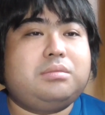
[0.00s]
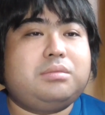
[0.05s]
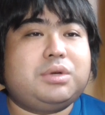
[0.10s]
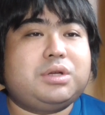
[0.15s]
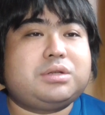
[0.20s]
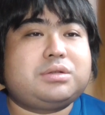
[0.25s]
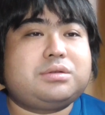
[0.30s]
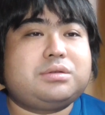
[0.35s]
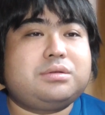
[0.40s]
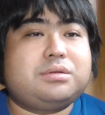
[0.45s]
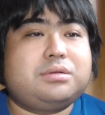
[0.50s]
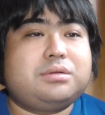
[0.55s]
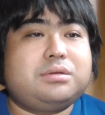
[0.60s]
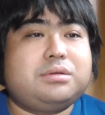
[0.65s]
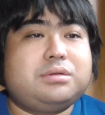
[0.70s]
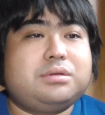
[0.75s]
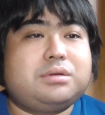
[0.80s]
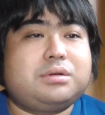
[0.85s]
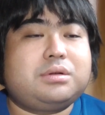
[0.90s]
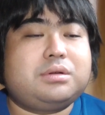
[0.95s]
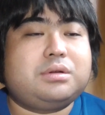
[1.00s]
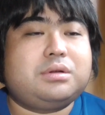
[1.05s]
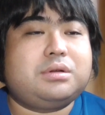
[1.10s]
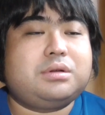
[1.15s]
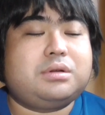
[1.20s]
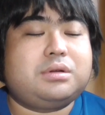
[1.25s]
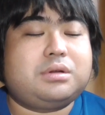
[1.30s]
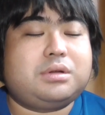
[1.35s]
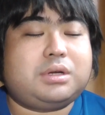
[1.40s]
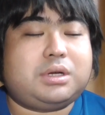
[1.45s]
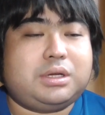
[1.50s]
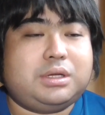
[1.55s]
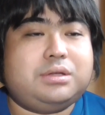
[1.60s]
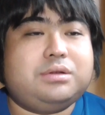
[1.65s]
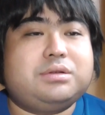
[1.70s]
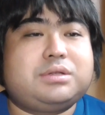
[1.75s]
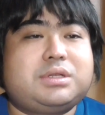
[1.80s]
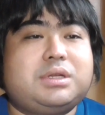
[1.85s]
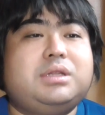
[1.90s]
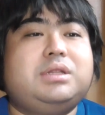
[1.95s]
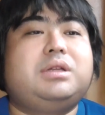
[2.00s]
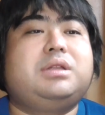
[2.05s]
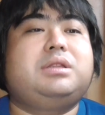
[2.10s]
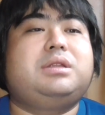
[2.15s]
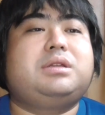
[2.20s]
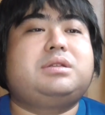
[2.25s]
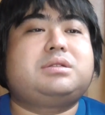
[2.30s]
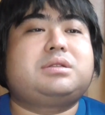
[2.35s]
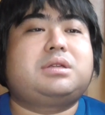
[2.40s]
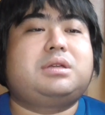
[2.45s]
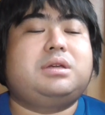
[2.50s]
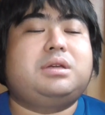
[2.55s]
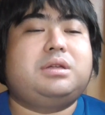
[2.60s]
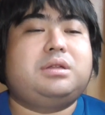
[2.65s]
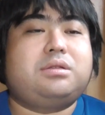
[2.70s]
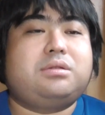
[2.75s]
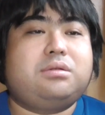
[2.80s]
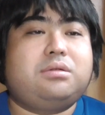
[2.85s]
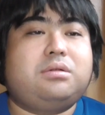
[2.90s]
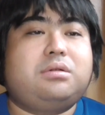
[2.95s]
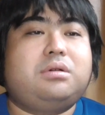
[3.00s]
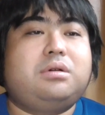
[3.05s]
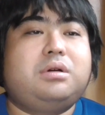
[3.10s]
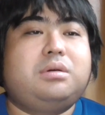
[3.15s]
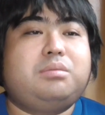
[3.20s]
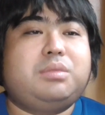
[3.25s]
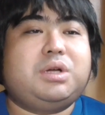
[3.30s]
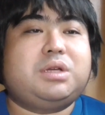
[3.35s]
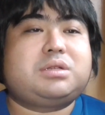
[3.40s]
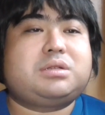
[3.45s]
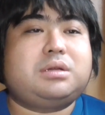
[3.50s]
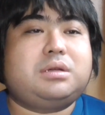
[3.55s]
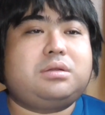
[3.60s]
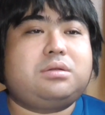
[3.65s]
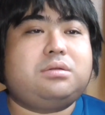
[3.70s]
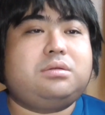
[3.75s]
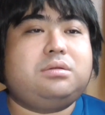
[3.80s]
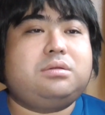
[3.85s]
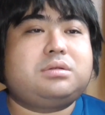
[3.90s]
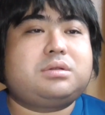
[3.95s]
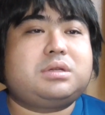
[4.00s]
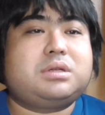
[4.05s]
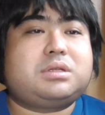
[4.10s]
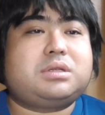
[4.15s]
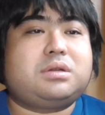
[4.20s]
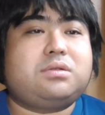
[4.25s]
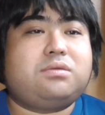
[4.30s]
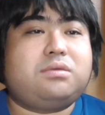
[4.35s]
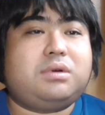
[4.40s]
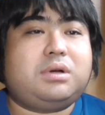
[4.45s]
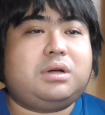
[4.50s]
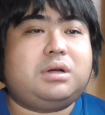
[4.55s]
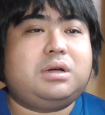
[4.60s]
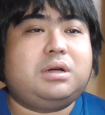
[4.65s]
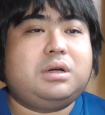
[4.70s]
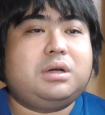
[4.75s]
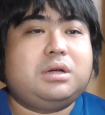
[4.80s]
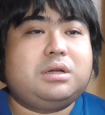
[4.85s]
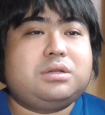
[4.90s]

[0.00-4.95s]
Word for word: まあ、そういう俳優さんなんですけれど、まあ、斎藤洋介さんは、